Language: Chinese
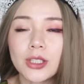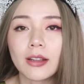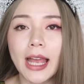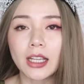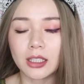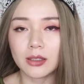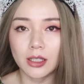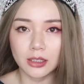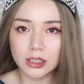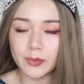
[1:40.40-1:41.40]
到它跟
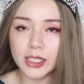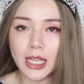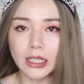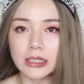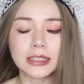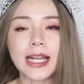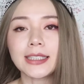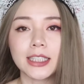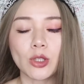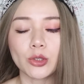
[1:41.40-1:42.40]
市面上的其他
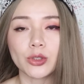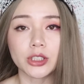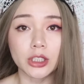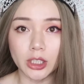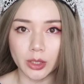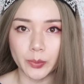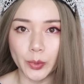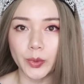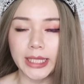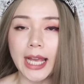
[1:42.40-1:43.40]
卸妆水真的很
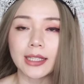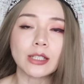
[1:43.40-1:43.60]
不一样。